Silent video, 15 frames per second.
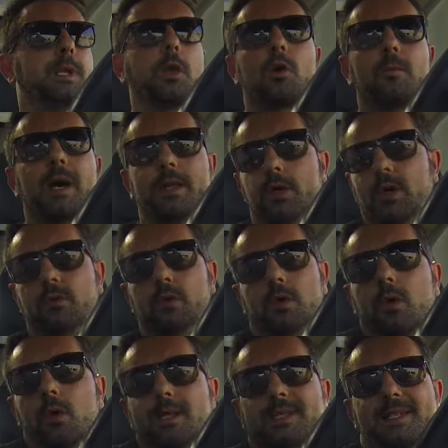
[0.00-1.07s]
perché ormai io
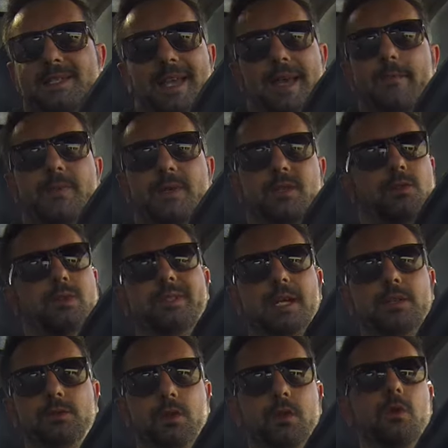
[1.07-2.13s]
lavoro quasi sempre
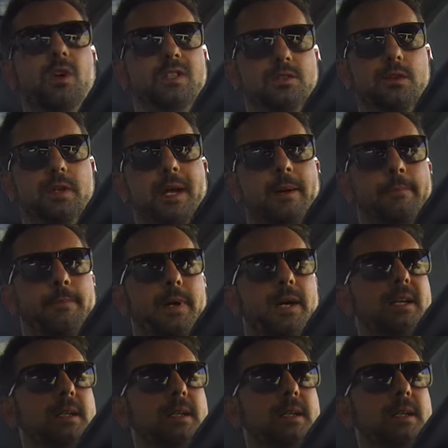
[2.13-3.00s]
soltanto in 4K.